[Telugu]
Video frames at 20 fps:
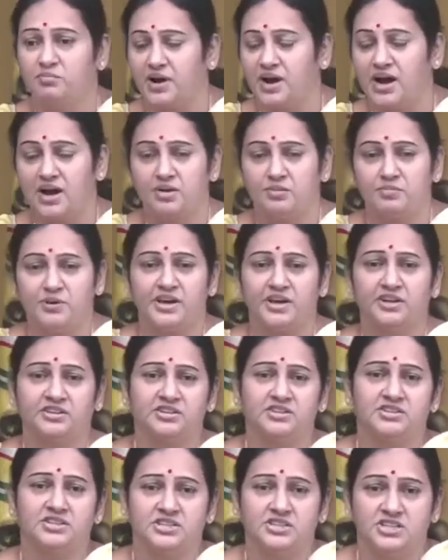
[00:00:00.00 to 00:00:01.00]
పా పేరు
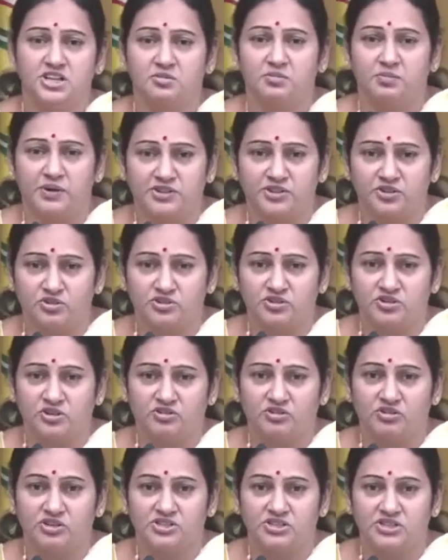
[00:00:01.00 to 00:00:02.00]
తీసేసిన పది
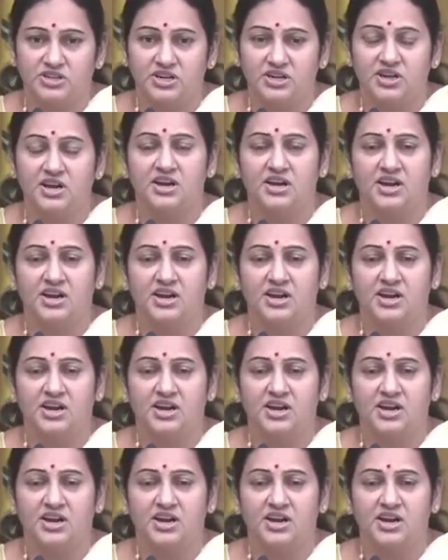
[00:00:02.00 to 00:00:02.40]
రోజులకు వచ్చి